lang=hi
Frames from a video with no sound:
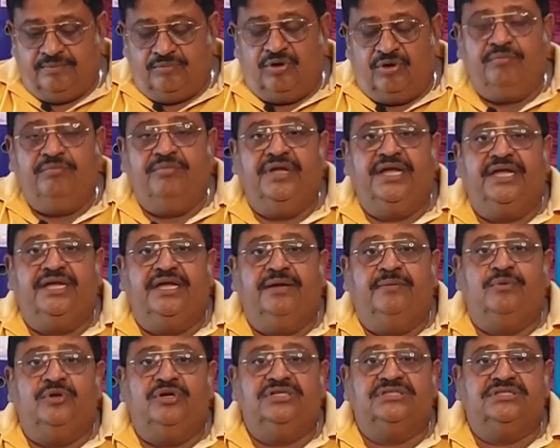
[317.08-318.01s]
बॉम्बे
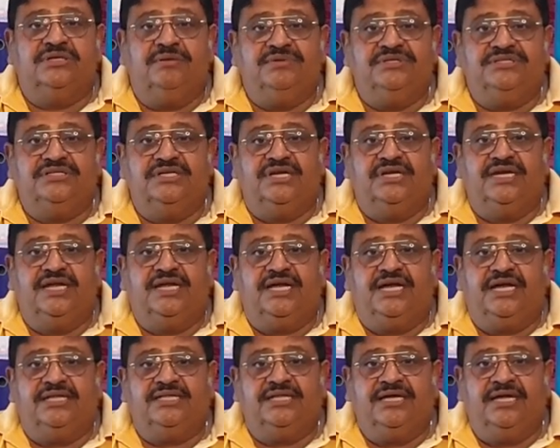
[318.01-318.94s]
के पुलिस कमिश्नर ने
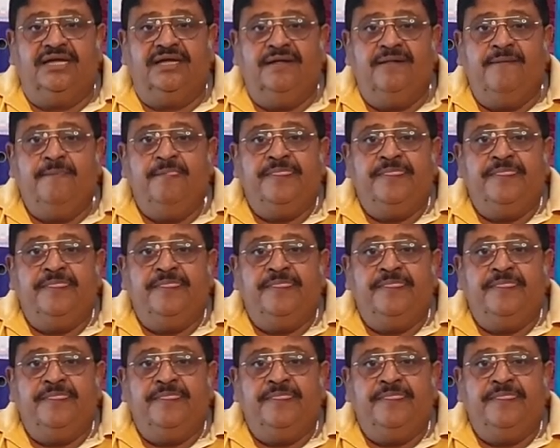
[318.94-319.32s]
कहा था